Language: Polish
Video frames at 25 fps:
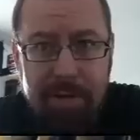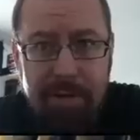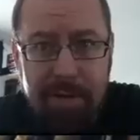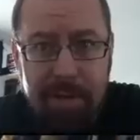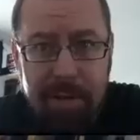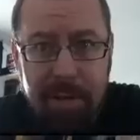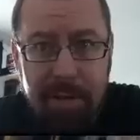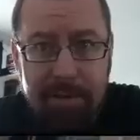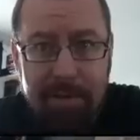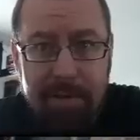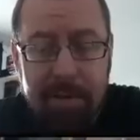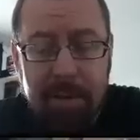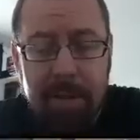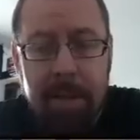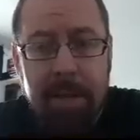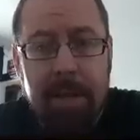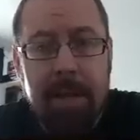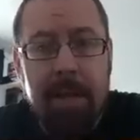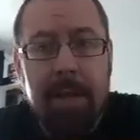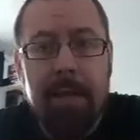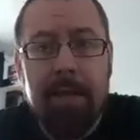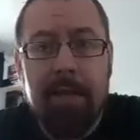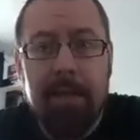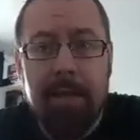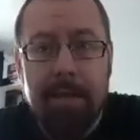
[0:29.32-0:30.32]
zorientować,
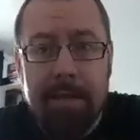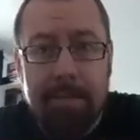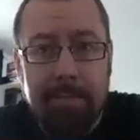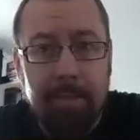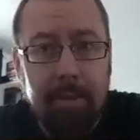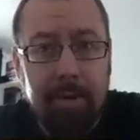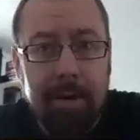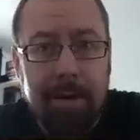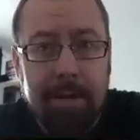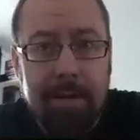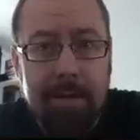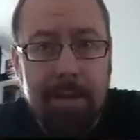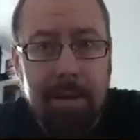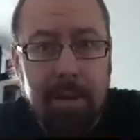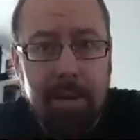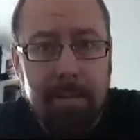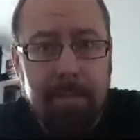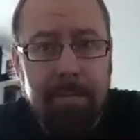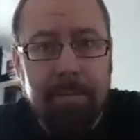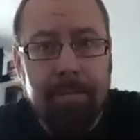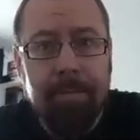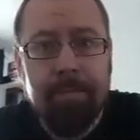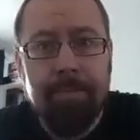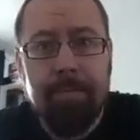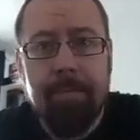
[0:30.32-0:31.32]
to jest Bulletstorm.
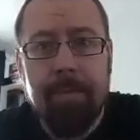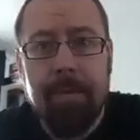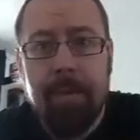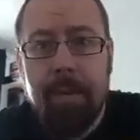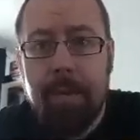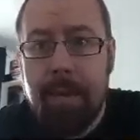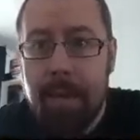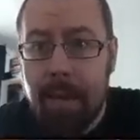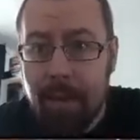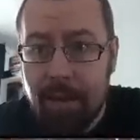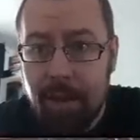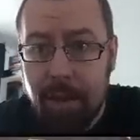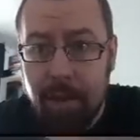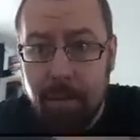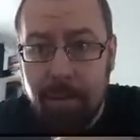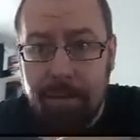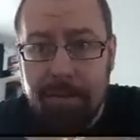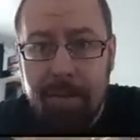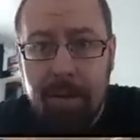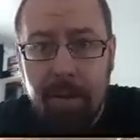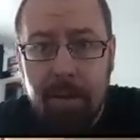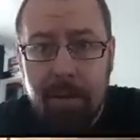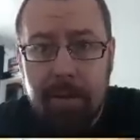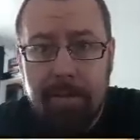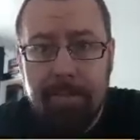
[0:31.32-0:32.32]
Dlaczego
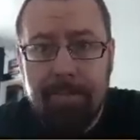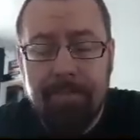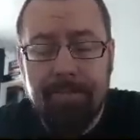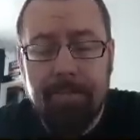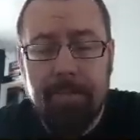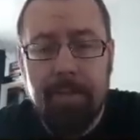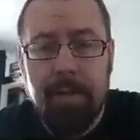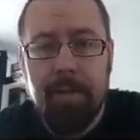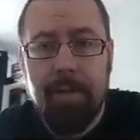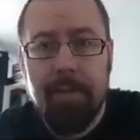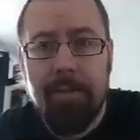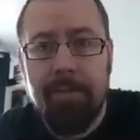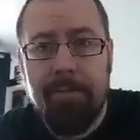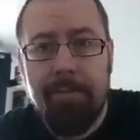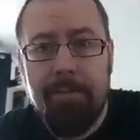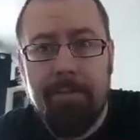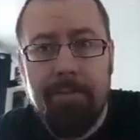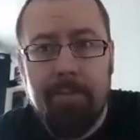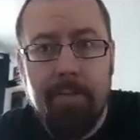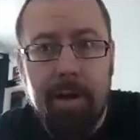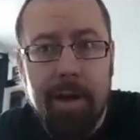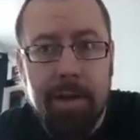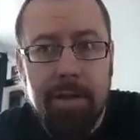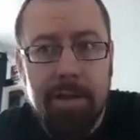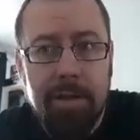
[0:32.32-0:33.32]
mówię o tym y,
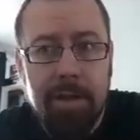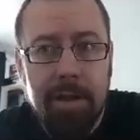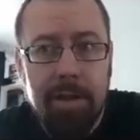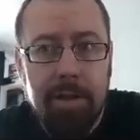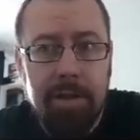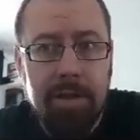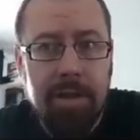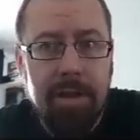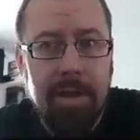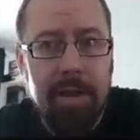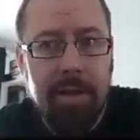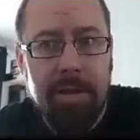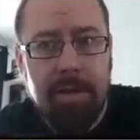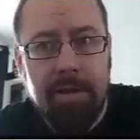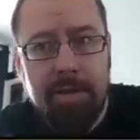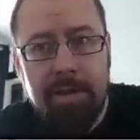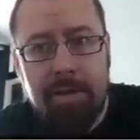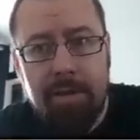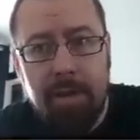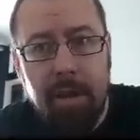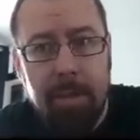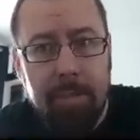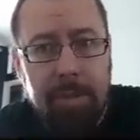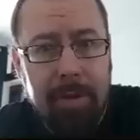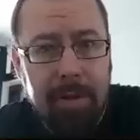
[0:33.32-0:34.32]
właśnie dzisiaj,
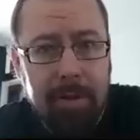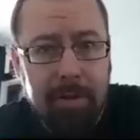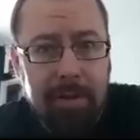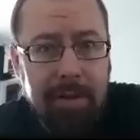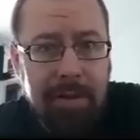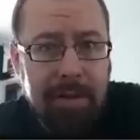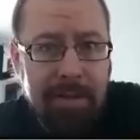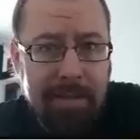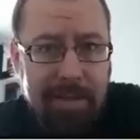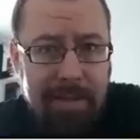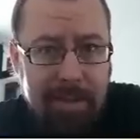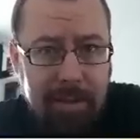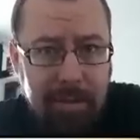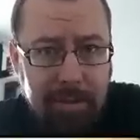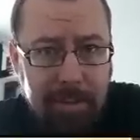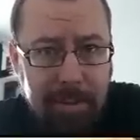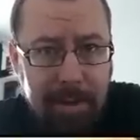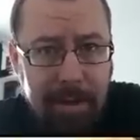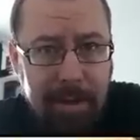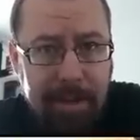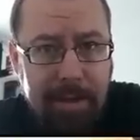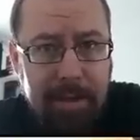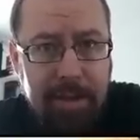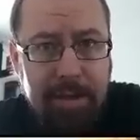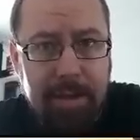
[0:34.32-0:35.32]
dopiero teraz, gra już
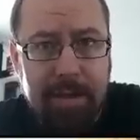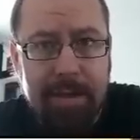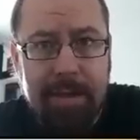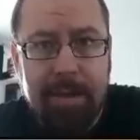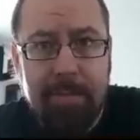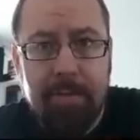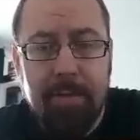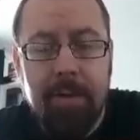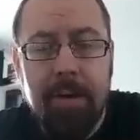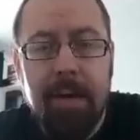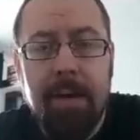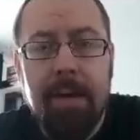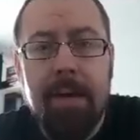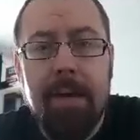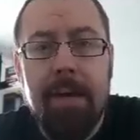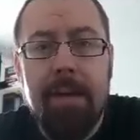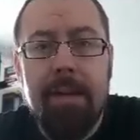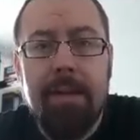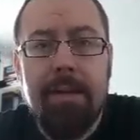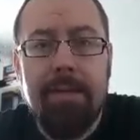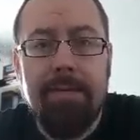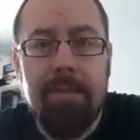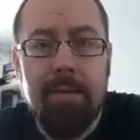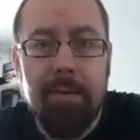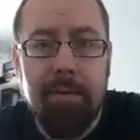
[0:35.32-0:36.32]
miała jakiś czas temu
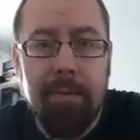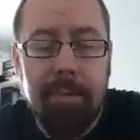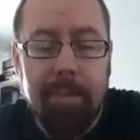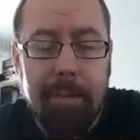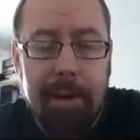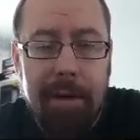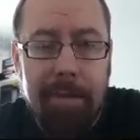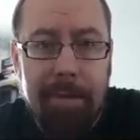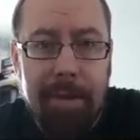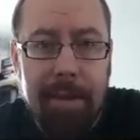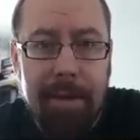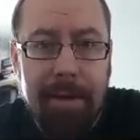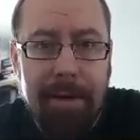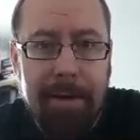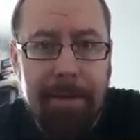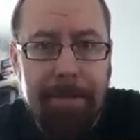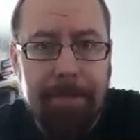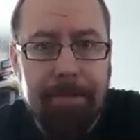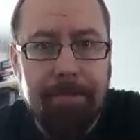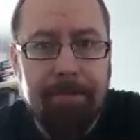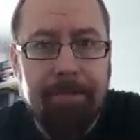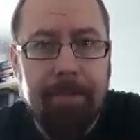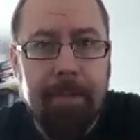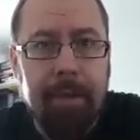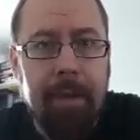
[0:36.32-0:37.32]
swoją premierę?
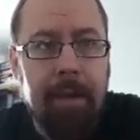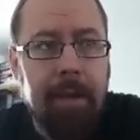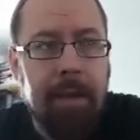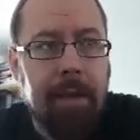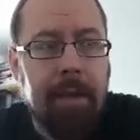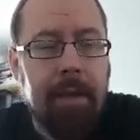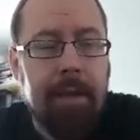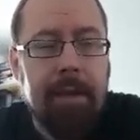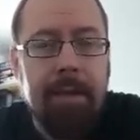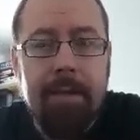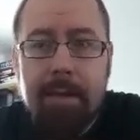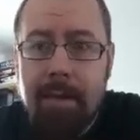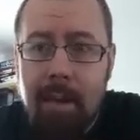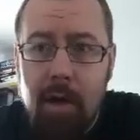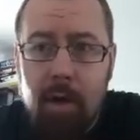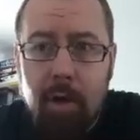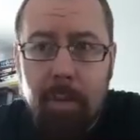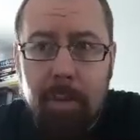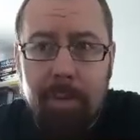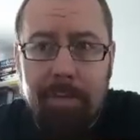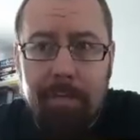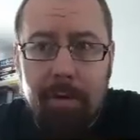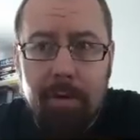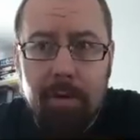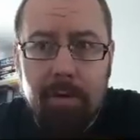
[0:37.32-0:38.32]
Z kilku
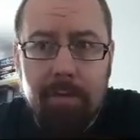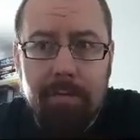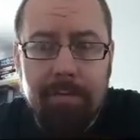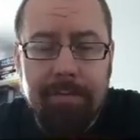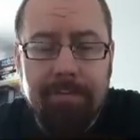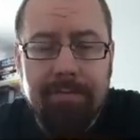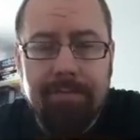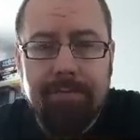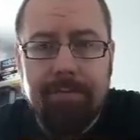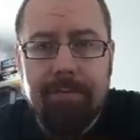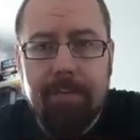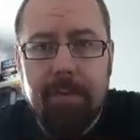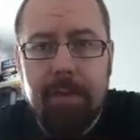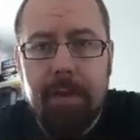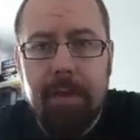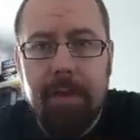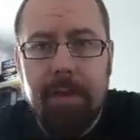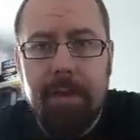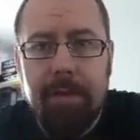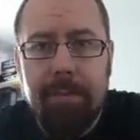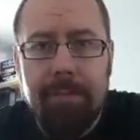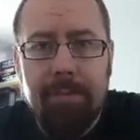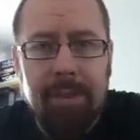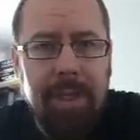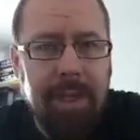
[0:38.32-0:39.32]
powodów.
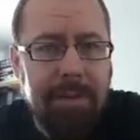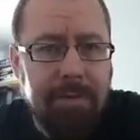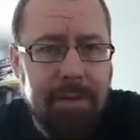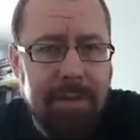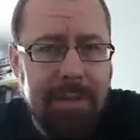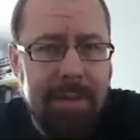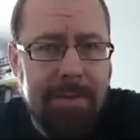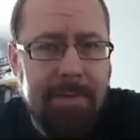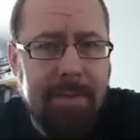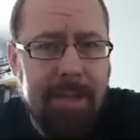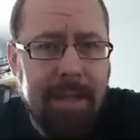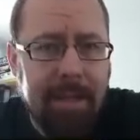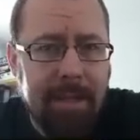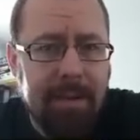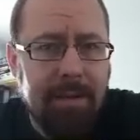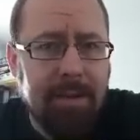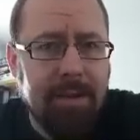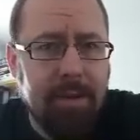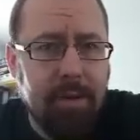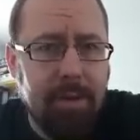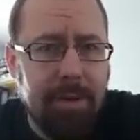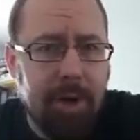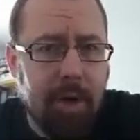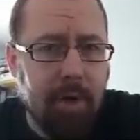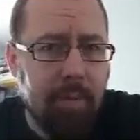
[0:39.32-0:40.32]
Y, przede wszystkim dlatego,
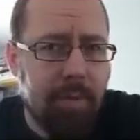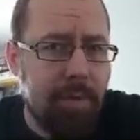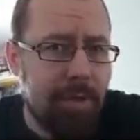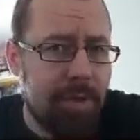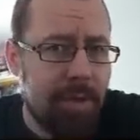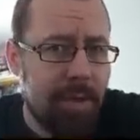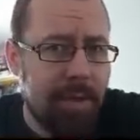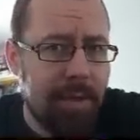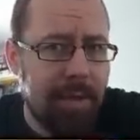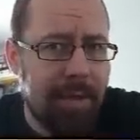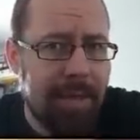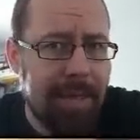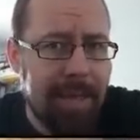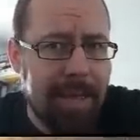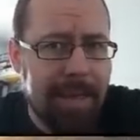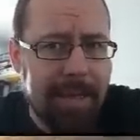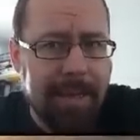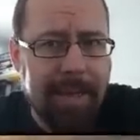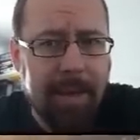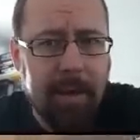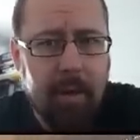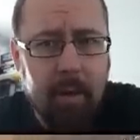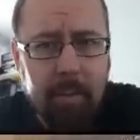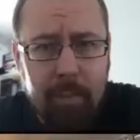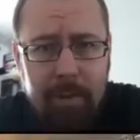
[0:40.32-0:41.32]
że udało mi się
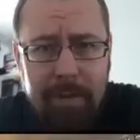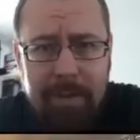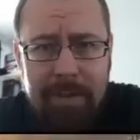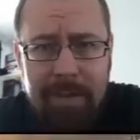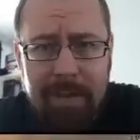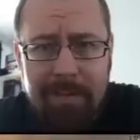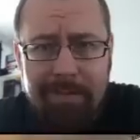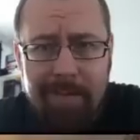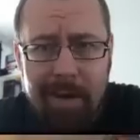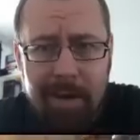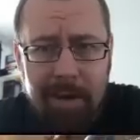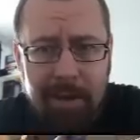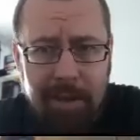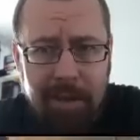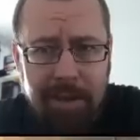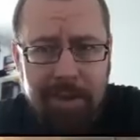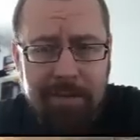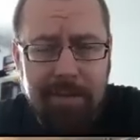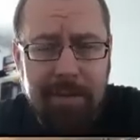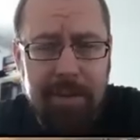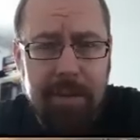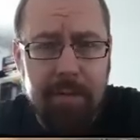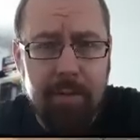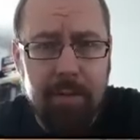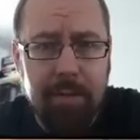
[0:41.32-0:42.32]
gierkę kupić za
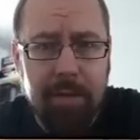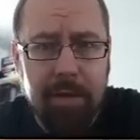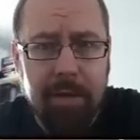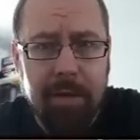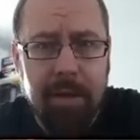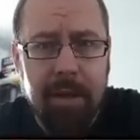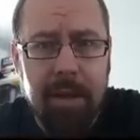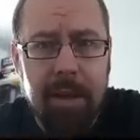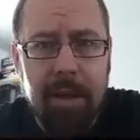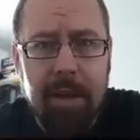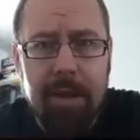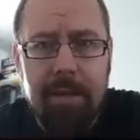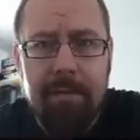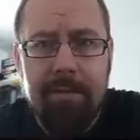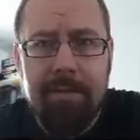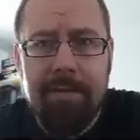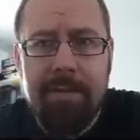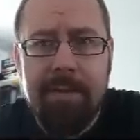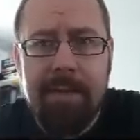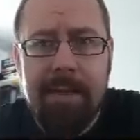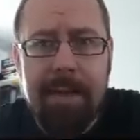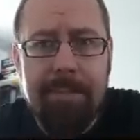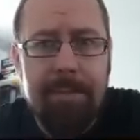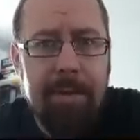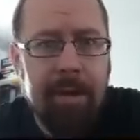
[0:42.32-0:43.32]
29 zł w
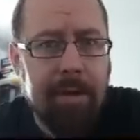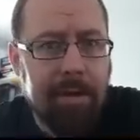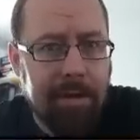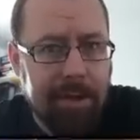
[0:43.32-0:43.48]
sklepie